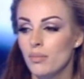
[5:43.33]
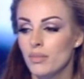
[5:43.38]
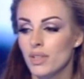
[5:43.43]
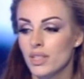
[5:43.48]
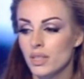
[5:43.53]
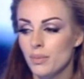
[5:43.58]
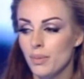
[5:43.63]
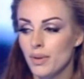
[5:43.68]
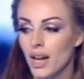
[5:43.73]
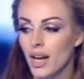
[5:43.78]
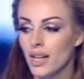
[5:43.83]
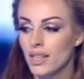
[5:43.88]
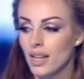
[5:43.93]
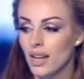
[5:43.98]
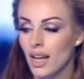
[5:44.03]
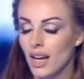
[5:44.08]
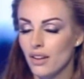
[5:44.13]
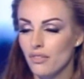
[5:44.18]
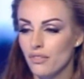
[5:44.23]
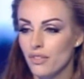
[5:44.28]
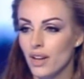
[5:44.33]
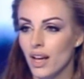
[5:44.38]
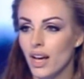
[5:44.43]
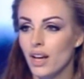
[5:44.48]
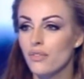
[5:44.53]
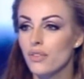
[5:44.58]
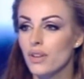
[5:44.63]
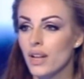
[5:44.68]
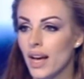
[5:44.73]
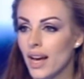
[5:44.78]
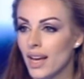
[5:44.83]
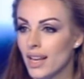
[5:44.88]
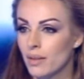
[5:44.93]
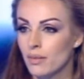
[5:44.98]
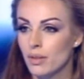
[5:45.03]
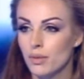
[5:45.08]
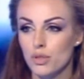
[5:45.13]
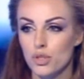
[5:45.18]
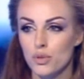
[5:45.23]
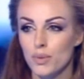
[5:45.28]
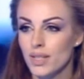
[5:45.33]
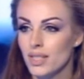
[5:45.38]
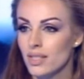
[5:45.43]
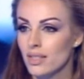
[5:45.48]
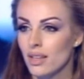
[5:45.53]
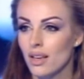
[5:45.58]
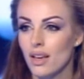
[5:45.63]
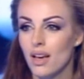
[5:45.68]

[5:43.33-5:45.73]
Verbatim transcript: نعتبر هذا الحفل حفل عالمي مش بس